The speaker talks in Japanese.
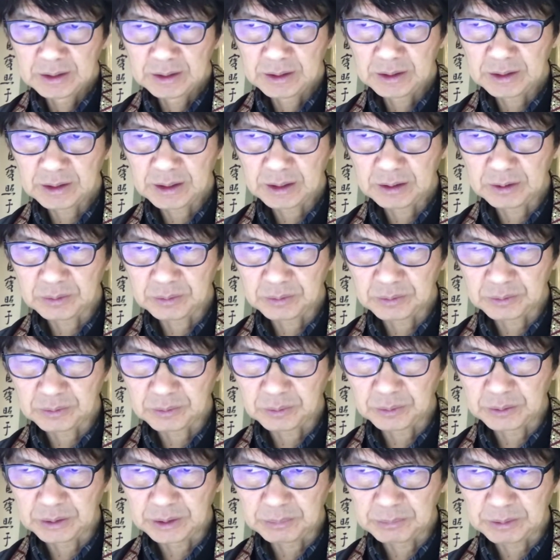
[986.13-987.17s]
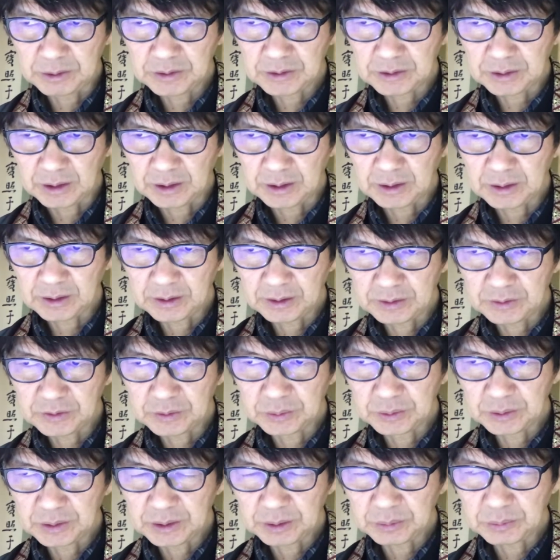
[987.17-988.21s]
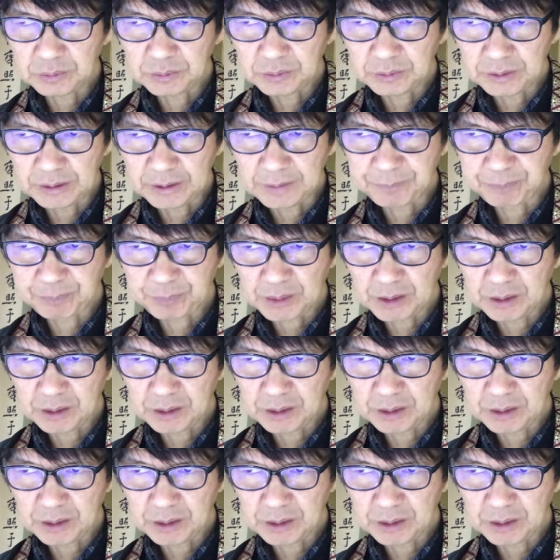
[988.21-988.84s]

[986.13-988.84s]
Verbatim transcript: 意見といいますかそういったことで